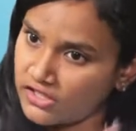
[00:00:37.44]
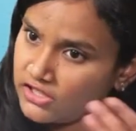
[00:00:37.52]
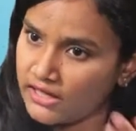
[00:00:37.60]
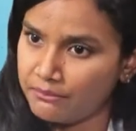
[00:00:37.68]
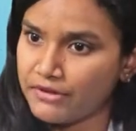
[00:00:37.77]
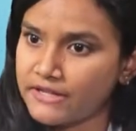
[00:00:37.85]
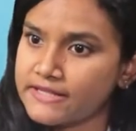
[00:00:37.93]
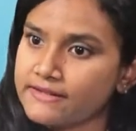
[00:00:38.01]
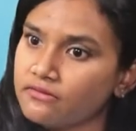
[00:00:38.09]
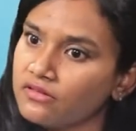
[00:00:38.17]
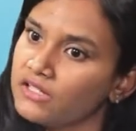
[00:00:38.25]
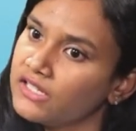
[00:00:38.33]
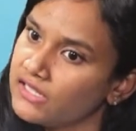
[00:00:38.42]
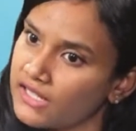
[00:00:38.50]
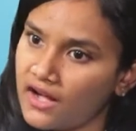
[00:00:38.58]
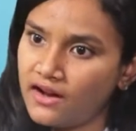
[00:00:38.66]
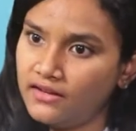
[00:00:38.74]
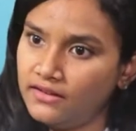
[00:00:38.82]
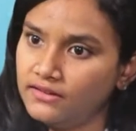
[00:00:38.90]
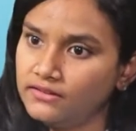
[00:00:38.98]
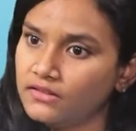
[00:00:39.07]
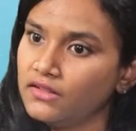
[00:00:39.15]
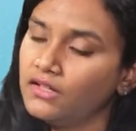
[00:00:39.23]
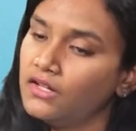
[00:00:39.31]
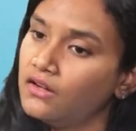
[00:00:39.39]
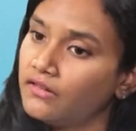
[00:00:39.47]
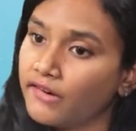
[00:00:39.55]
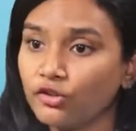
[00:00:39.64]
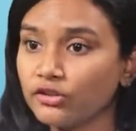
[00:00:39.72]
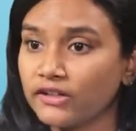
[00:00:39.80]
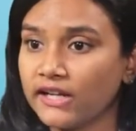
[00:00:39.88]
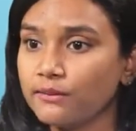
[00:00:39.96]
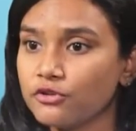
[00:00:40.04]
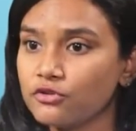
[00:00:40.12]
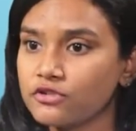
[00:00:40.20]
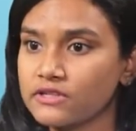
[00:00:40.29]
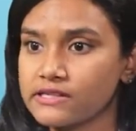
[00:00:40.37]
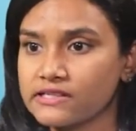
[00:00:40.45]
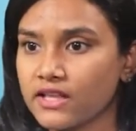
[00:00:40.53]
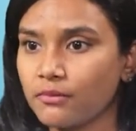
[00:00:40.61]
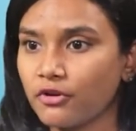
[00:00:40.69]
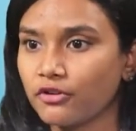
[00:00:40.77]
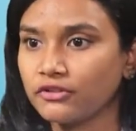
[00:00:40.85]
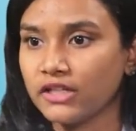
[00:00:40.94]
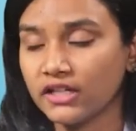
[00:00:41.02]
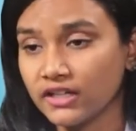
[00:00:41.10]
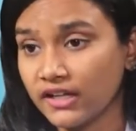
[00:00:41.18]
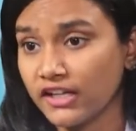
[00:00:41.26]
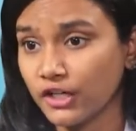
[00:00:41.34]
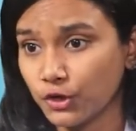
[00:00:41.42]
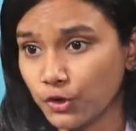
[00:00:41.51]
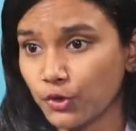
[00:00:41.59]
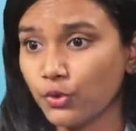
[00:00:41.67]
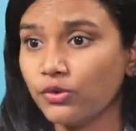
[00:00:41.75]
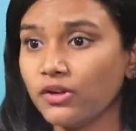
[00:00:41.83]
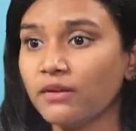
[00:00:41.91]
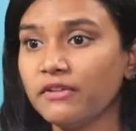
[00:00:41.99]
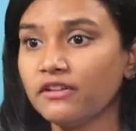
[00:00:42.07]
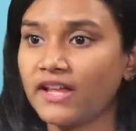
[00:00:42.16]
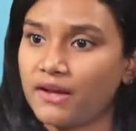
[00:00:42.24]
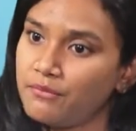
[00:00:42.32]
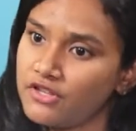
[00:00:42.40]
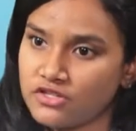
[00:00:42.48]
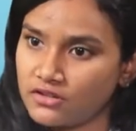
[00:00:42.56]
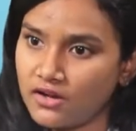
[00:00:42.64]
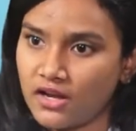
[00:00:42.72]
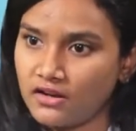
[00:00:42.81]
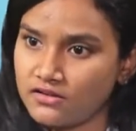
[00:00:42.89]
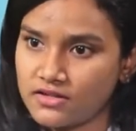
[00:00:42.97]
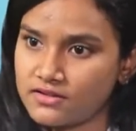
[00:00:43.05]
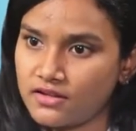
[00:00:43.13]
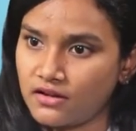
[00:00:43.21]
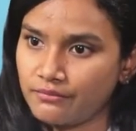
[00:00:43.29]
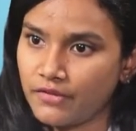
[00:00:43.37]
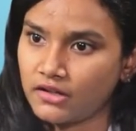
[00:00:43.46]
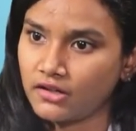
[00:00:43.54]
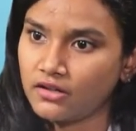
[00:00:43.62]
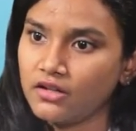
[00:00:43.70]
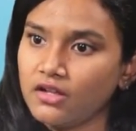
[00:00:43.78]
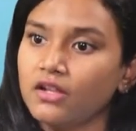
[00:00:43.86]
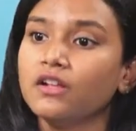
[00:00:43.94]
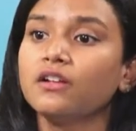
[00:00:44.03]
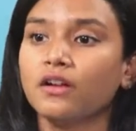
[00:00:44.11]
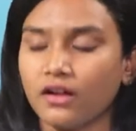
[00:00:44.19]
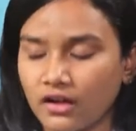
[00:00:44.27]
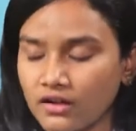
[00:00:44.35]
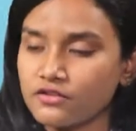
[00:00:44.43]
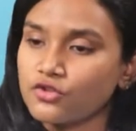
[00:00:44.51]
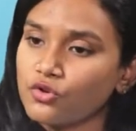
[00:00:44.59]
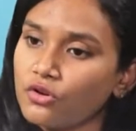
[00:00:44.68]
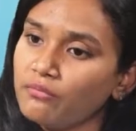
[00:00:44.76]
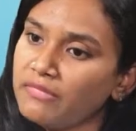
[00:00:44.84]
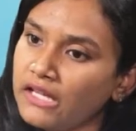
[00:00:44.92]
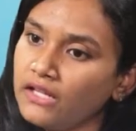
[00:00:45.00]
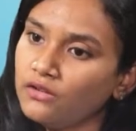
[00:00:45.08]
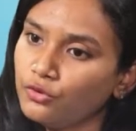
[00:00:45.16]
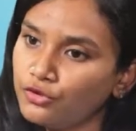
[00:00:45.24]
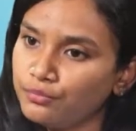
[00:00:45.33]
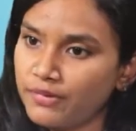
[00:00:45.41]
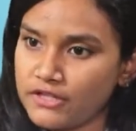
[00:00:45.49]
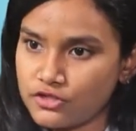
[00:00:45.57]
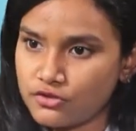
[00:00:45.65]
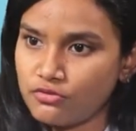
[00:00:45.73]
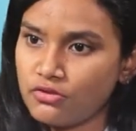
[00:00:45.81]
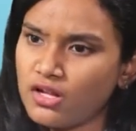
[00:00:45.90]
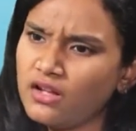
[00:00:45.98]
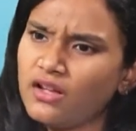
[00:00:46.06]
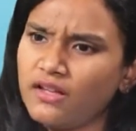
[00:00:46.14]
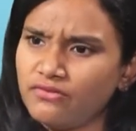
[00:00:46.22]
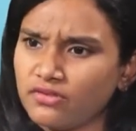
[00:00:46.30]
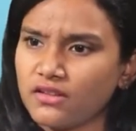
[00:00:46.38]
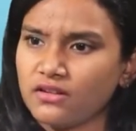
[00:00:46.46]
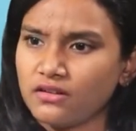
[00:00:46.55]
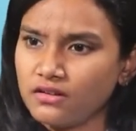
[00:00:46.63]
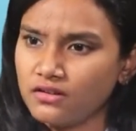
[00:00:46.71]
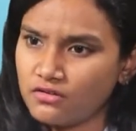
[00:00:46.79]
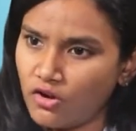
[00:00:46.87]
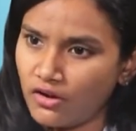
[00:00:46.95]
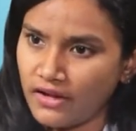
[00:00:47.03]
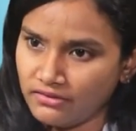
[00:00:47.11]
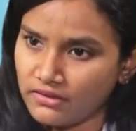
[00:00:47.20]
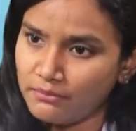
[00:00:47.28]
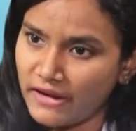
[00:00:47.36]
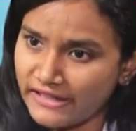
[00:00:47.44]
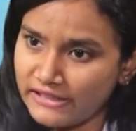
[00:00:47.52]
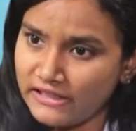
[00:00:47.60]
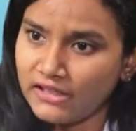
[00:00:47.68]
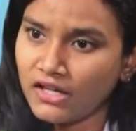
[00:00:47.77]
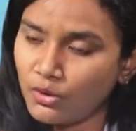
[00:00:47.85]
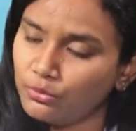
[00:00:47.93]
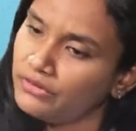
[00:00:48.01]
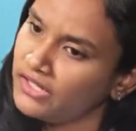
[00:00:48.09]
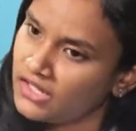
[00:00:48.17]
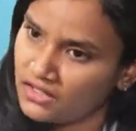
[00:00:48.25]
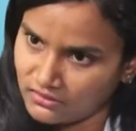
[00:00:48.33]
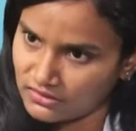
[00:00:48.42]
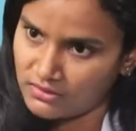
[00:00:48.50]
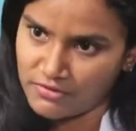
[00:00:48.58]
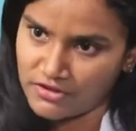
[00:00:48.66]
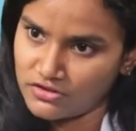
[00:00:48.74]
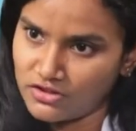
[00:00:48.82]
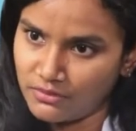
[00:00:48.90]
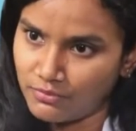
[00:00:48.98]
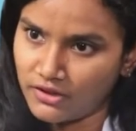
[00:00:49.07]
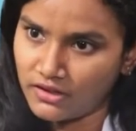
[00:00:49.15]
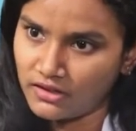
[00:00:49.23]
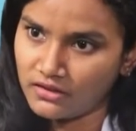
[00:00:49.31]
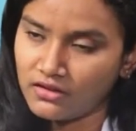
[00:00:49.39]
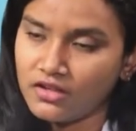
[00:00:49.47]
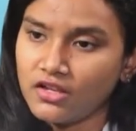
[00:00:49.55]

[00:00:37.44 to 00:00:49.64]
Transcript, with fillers: ఇది అబ్రెసివ్ ఇది హార్డ్ hmm. రెండు కలిపి యూజ్ చేస్తే ఏమవుద్ది ఇంకా ఎక్కువగా మీరు డ్యామేజ్ చేస్తారనమాట సో మీ టూత్ పేస్ట్ కూడా ఎంత నా ఎంత మైల్డ్గా ఉంటే అంత మంచిది ఎప్పుడైనా